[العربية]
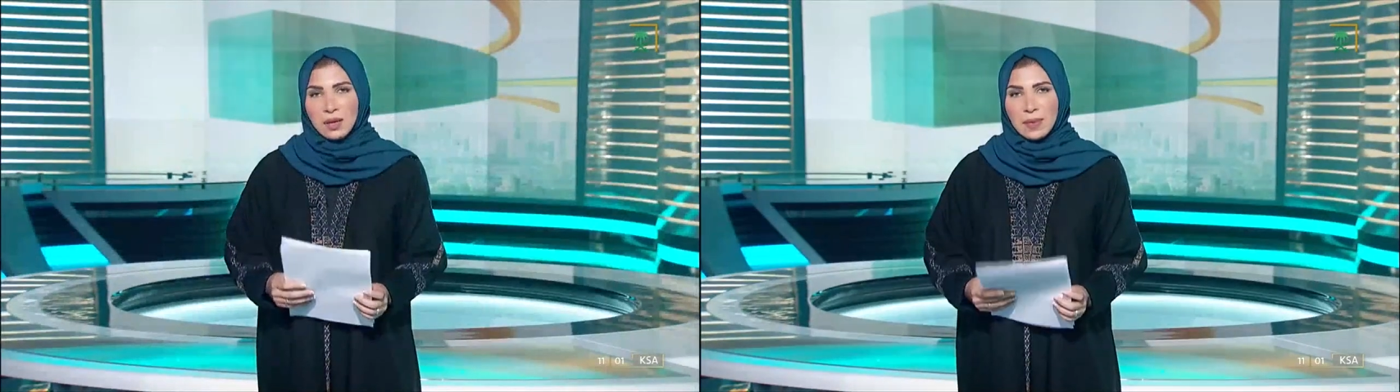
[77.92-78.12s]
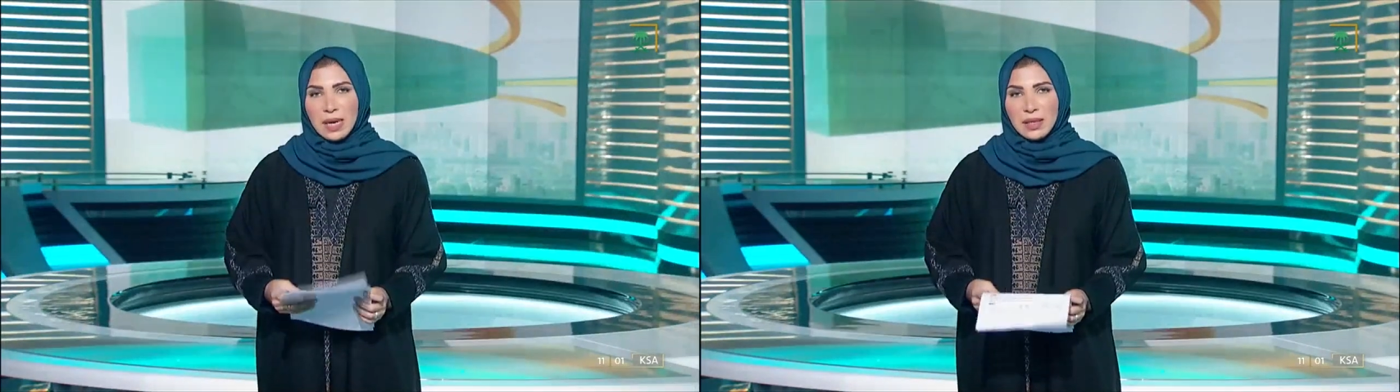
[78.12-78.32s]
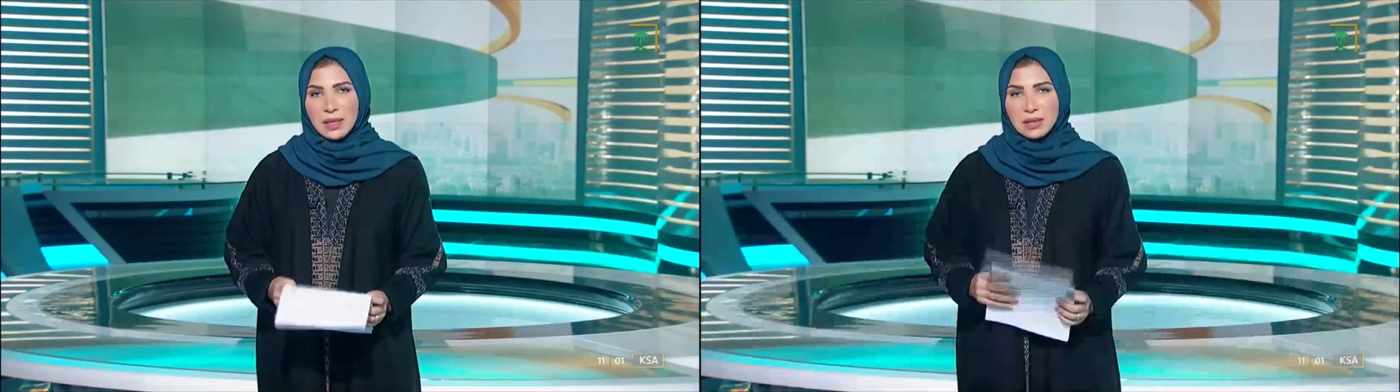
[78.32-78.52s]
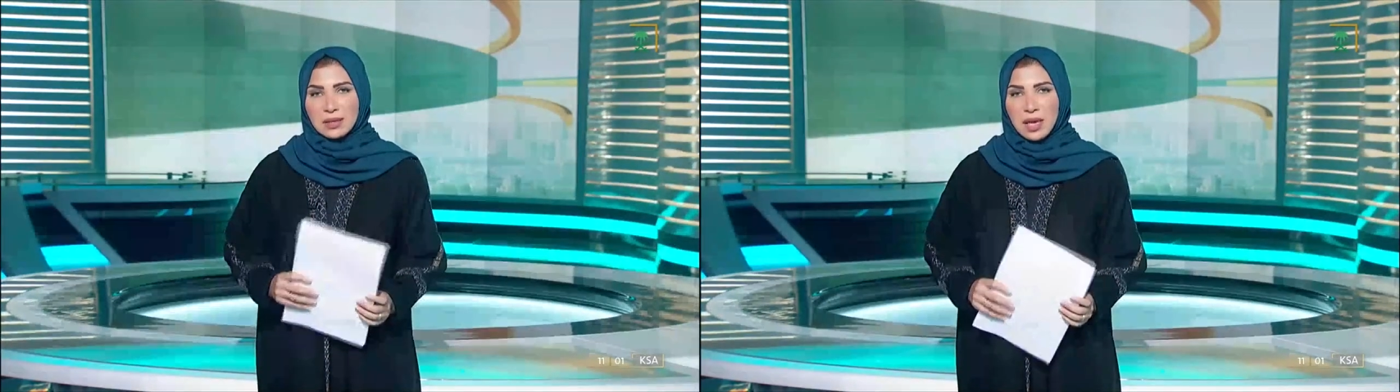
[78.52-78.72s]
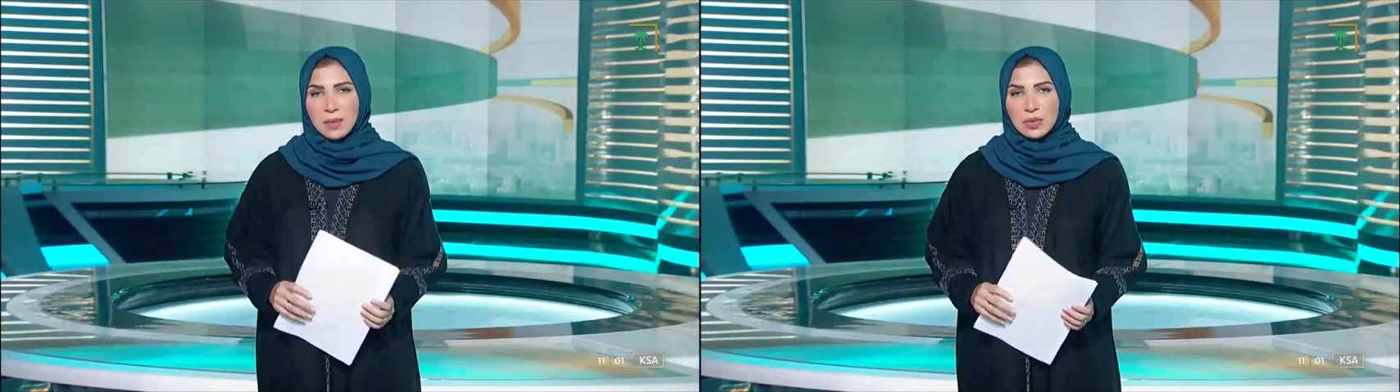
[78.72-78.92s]
بعث
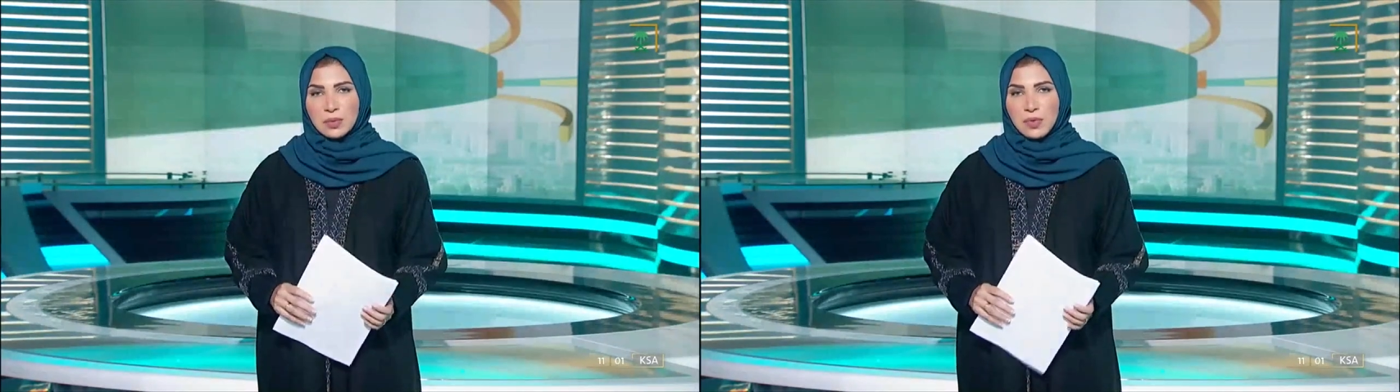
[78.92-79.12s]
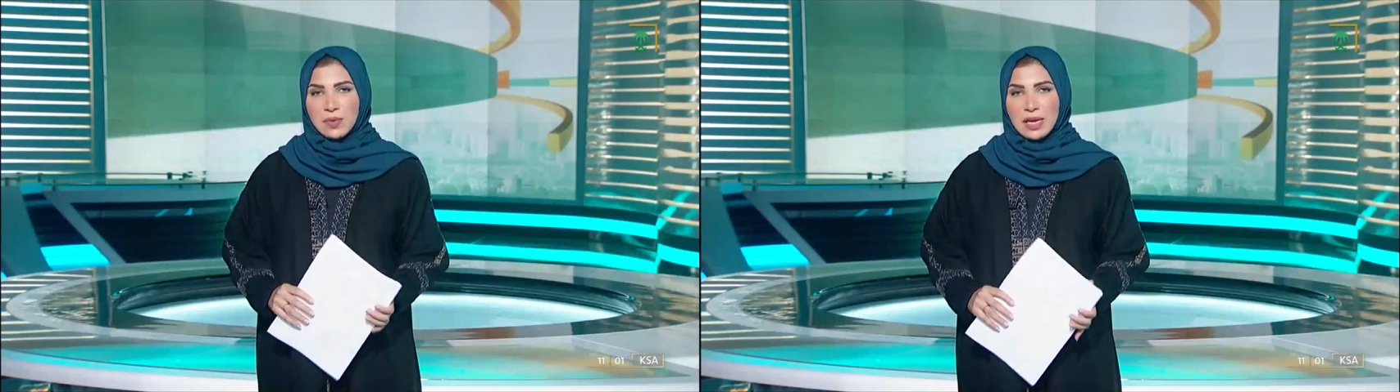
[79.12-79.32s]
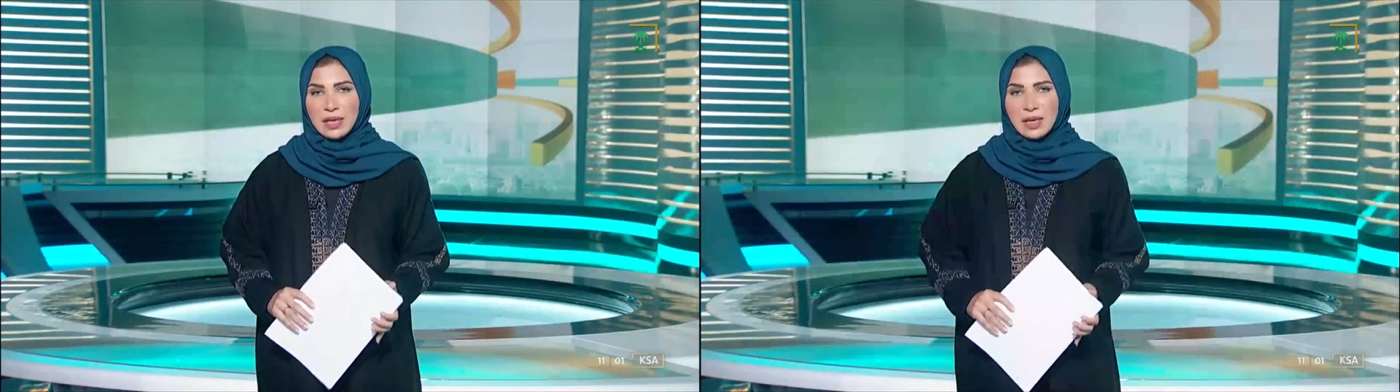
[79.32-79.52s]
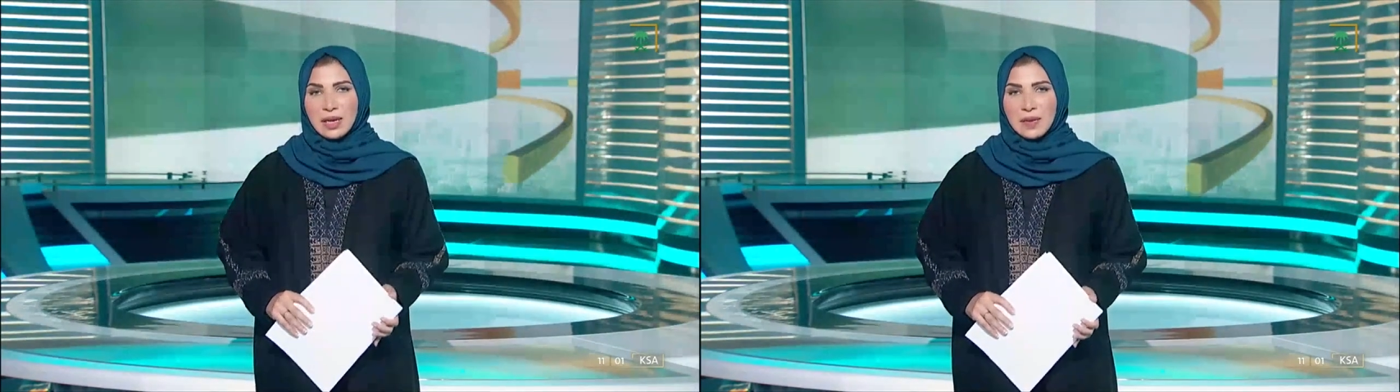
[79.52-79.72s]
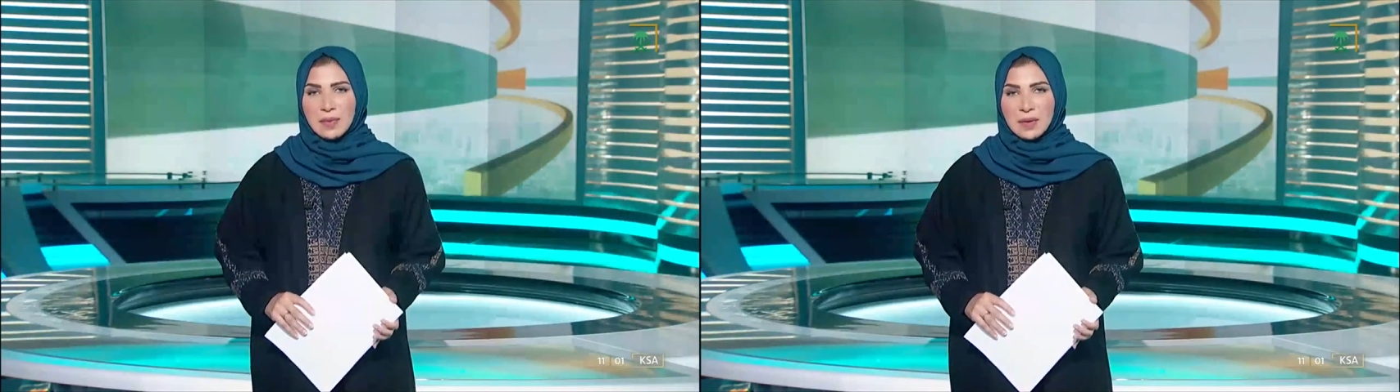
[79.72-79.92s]
صاحب السمو الملكية
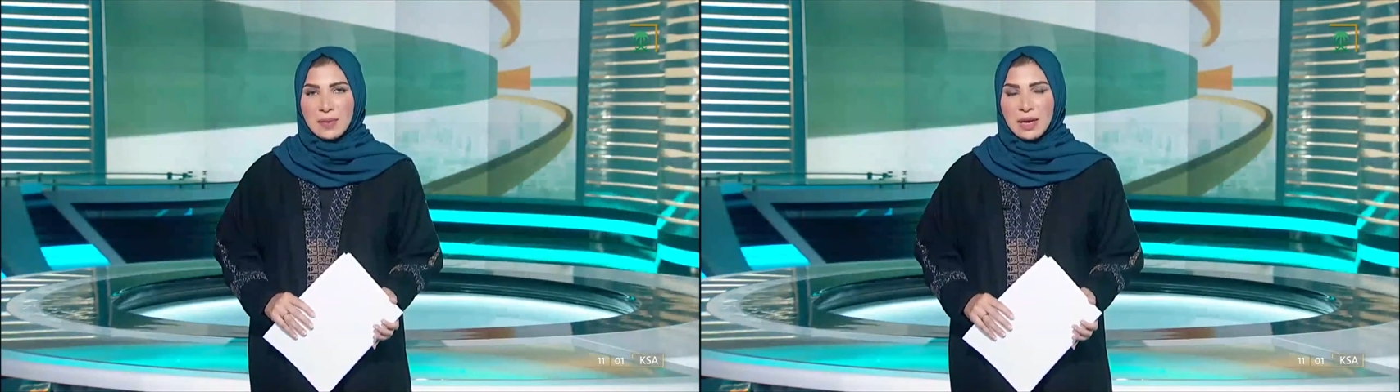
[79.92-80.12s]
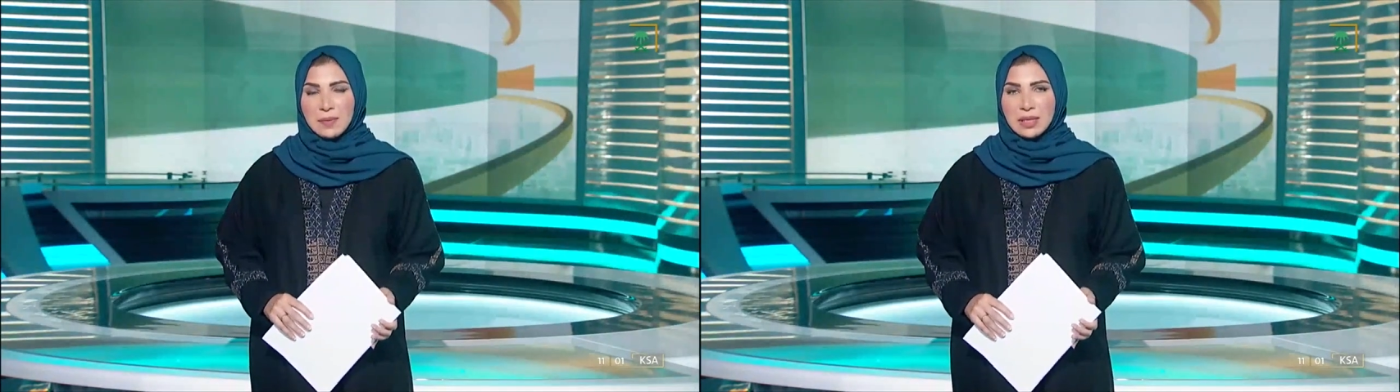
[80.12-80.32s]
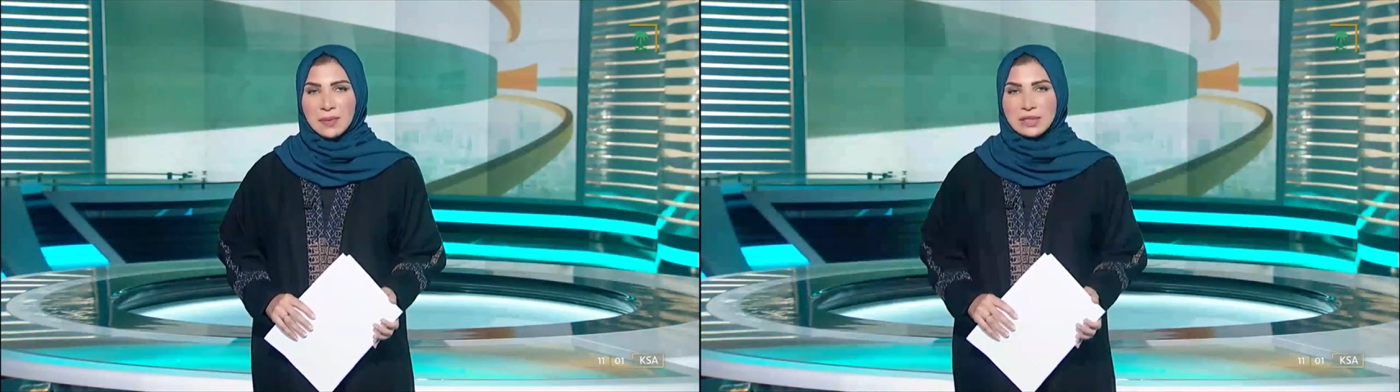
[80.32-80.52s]
الأمير محمد